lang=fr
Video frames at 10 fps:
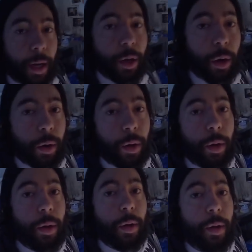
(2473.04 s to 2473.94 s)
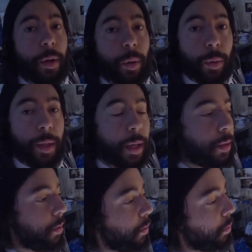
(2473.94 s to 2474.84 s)
colle euh,
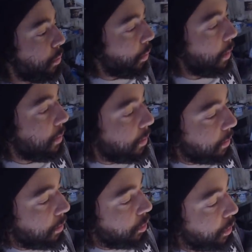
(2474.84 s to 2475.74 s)
contact. On doit laisser sécher